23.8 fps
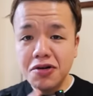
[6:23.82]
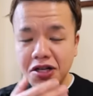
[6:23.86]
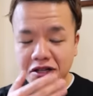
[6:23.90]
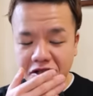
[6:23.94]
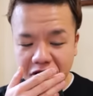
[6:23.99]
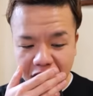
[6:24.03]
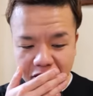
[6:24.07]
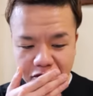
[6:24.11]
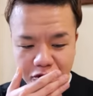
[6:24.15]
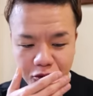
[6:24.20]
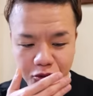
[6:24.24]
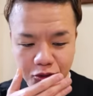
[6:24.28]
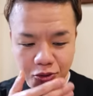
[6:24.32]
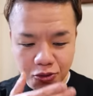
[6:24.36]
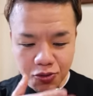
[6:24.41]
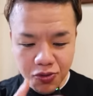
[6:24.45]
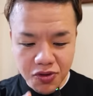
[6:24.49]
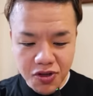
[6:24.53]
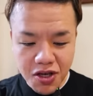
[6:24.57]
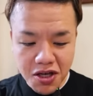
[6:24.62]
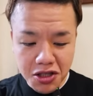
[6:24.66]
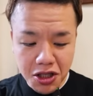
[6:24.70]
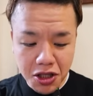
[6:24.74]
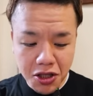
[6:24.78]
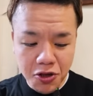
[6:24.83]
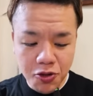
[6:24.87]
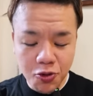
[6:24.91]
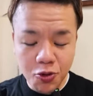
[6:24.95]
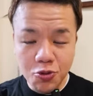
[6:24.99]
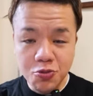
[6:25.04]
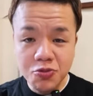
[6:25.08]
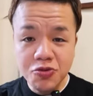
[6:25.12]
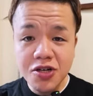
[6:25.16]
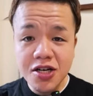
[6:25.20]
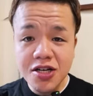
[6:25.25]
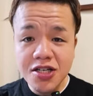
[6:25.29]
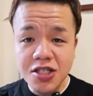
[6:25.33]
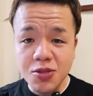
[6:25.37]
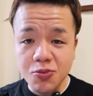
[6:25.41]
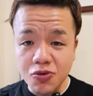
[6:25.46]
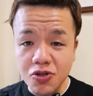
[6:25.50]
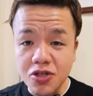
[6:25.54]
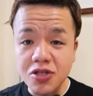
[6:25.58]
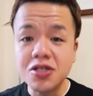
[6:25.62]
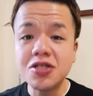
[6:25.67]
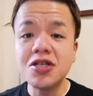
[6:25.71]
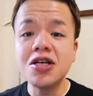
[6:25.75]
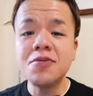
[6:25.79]
かくなんでね、ちょっとこの出来たてのオムライス
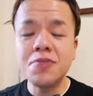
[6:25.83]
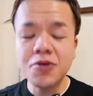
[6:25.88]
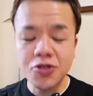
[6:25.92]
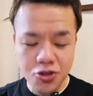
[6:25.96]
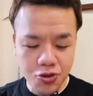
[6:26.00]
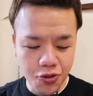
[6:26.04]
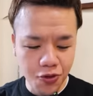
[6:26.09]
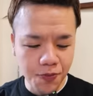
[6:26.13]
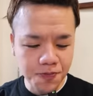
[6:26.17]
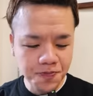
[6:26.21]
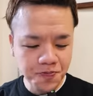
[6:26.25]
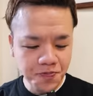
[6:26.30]
もいっちゃいましょう。